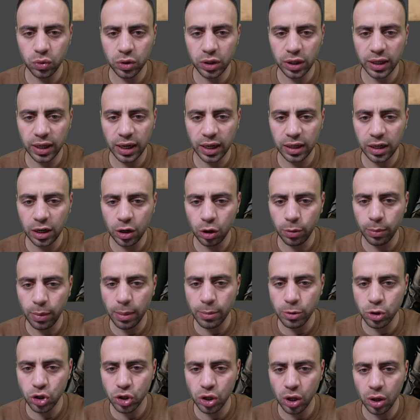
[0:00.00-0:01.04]
Ich kann hier nochmal
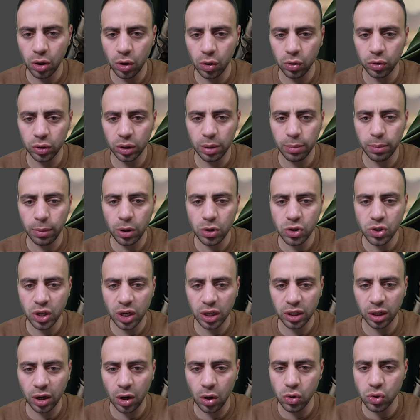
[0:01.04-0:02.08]
mit Steuerung und dem
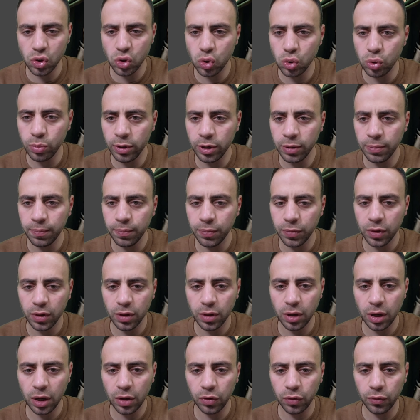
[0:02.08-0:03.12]
Mausrad rauszoomen.
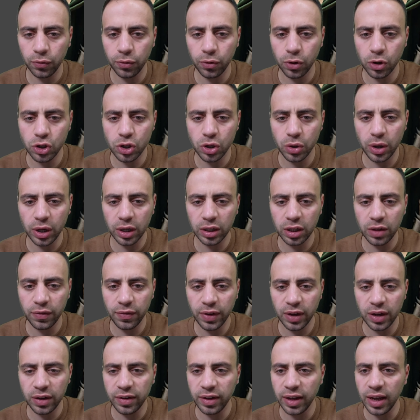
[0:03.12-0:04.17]
Also Vorschau
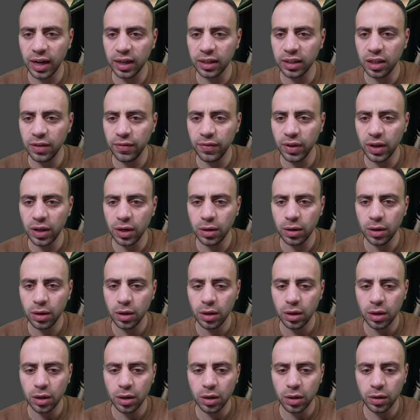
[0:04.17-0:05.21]
aktivieren, deaktivieren.
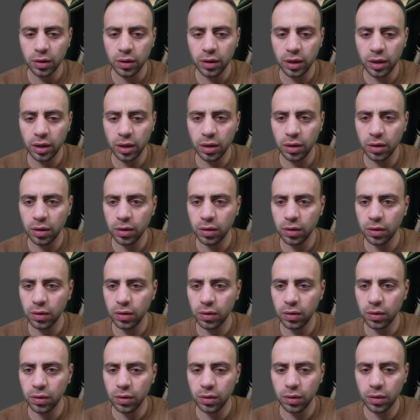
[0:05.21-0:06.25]
Die
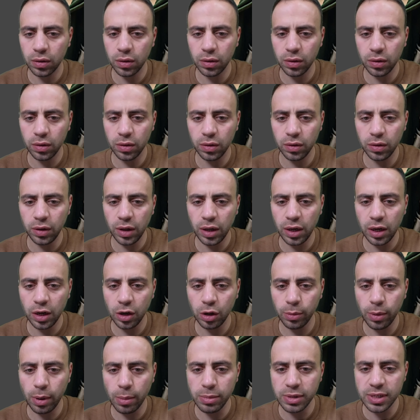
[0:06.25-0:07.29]
den hier
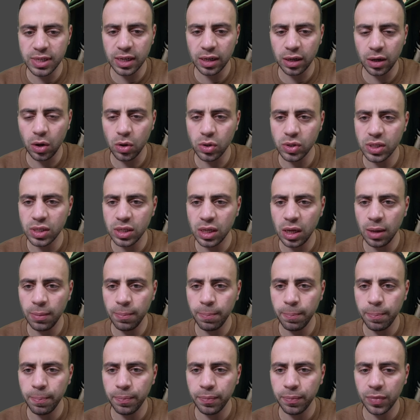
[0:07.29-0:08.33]
nochmal ein bisschen
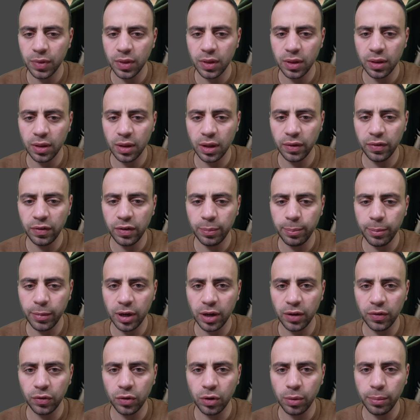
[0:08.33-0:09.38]
rausnehmen. Dann sieht man
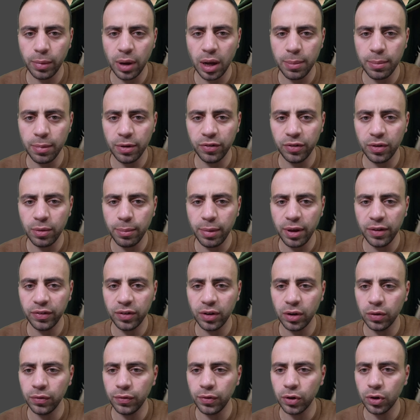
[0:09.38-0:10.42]
das nochmal ein bisschen besser
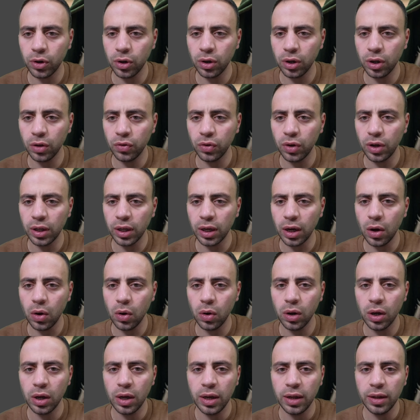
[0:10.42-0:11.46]
und wir können natürlich auch
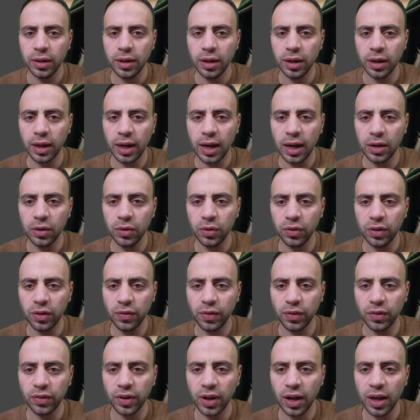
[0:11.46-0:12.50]
den Radius
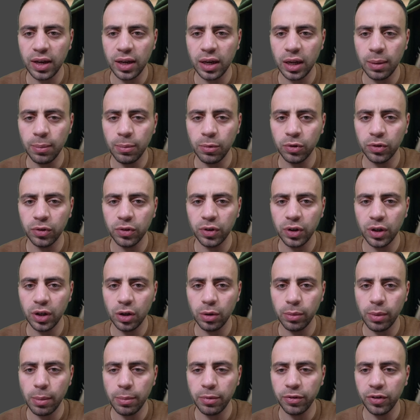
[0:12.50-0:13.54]
etwas reinnehmen und hier
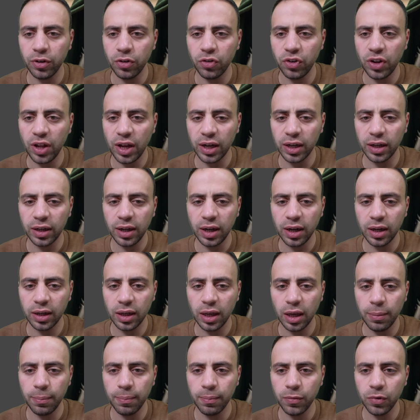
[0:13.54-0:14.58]
nochmal ein bisschen Stärke
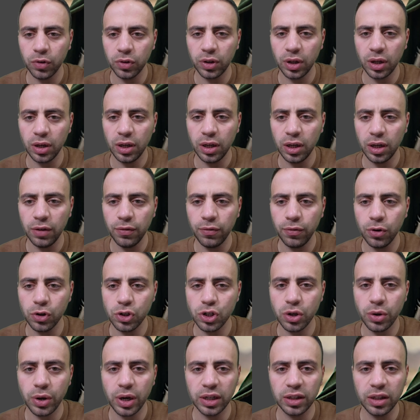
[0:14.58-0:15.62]
nachgeben. Und dann hier die
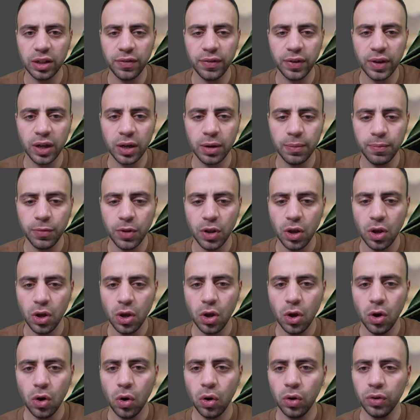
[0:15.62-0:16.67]
Vorschau aktivieren
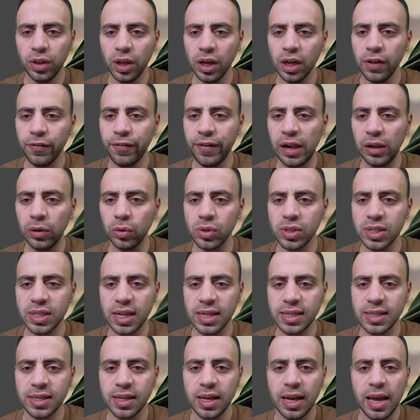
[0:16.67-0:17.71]
und dann gefällt uns
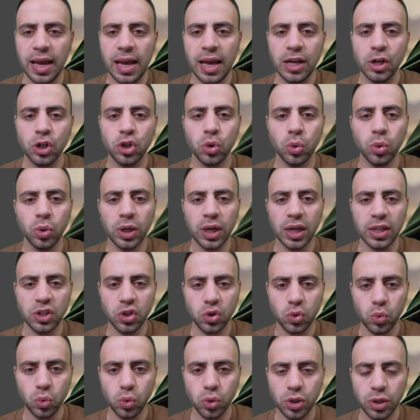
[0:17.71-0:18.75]
das schon ganz
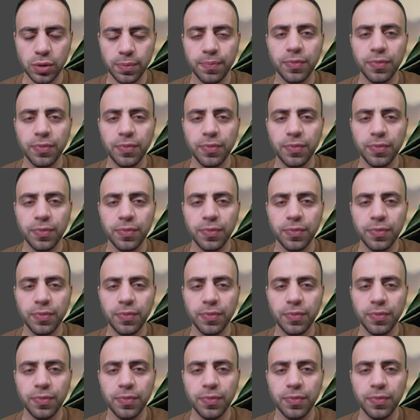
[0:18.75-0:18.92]
gut.